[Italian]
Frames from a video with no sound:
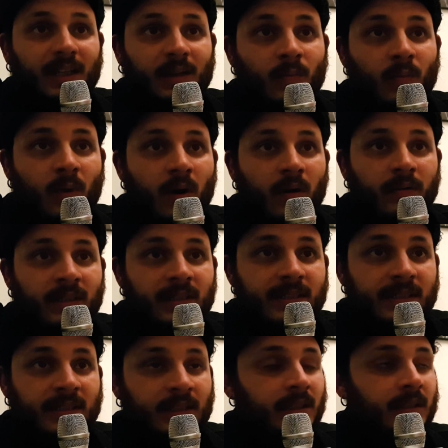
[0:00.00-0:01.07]
del
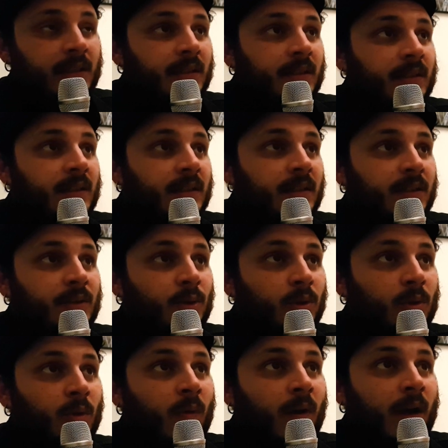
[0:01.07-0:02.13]
muoversi e
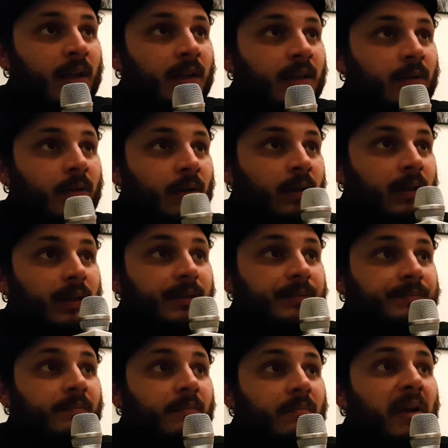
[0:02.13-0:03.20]
tutto quanto.
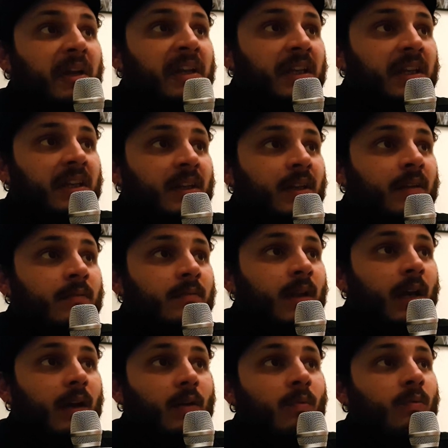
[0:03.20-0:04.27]
Poi
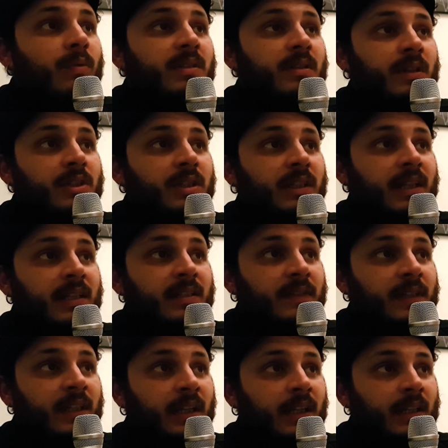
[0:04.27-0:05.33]
eh, comunque sia una città si
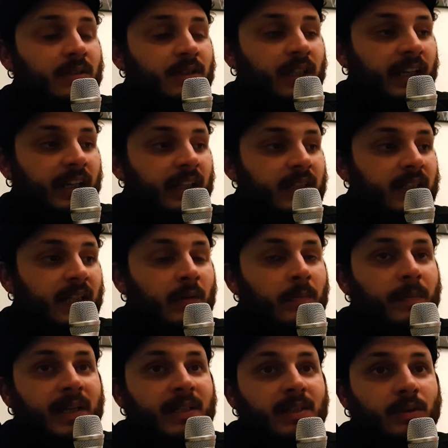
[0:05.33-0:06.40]
vede che cerca di stare al
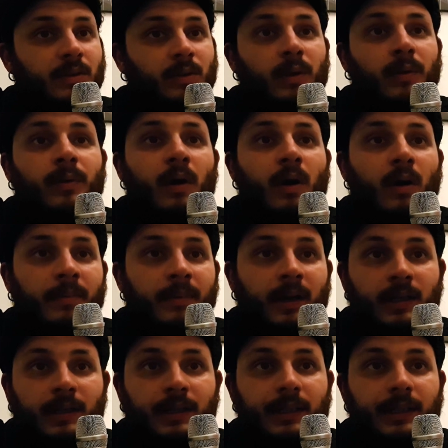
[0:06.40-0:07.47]
passo con l'Europa,